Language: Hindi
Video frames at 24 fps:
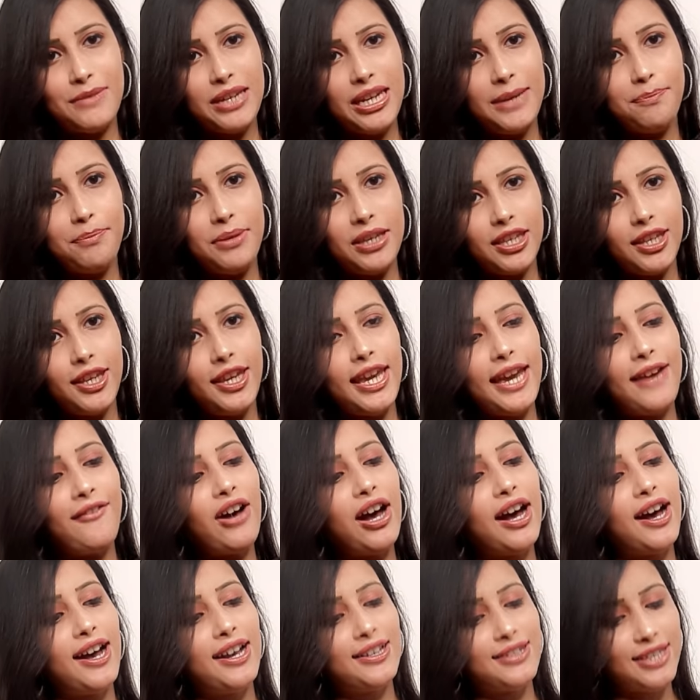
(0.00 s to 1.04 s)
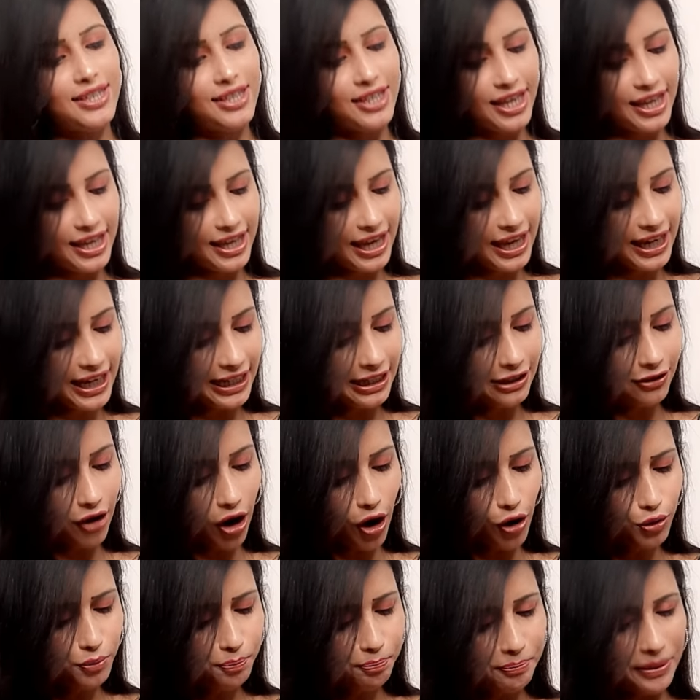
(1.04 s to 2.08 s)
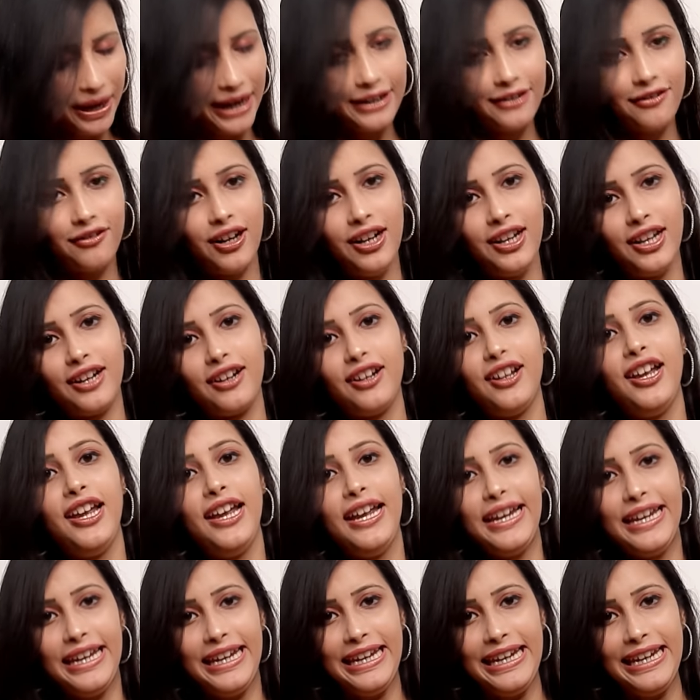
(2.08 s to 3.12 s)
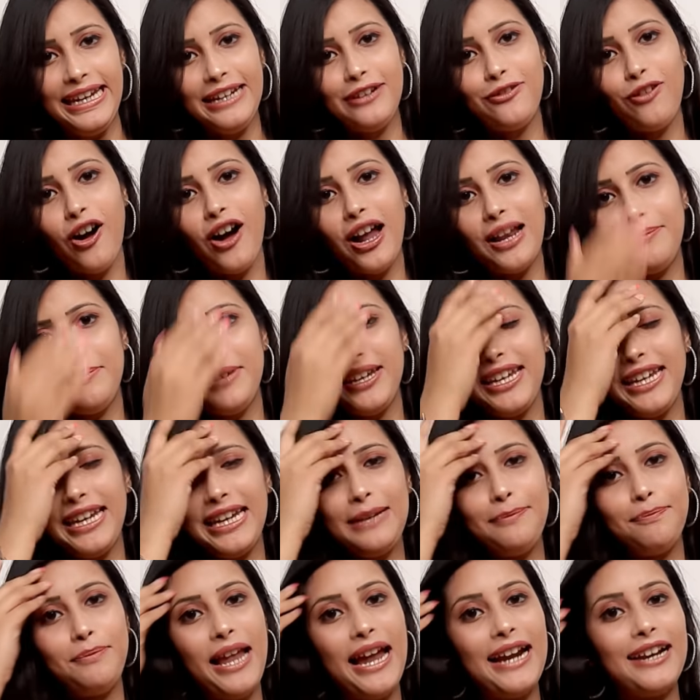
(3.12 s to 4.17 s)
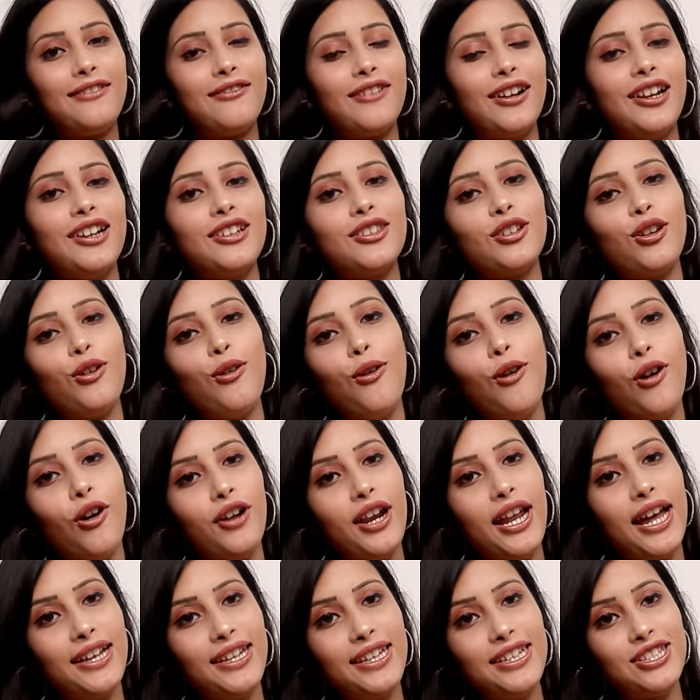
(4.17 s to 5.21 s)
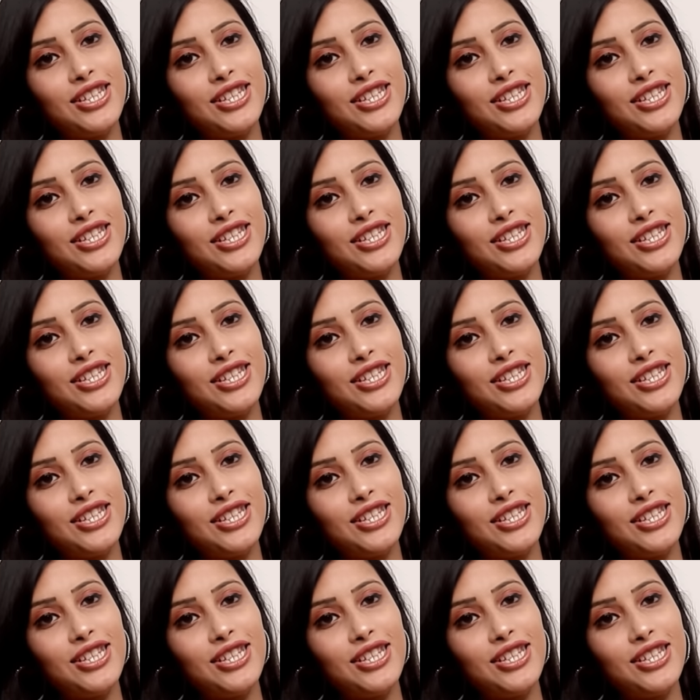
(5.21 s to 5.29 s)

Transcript: मैंने पिक की है वहां से ये है एक ब्राउन ब्लैक कलर एक हॉल में एक ब्लैक कलर तो होना ही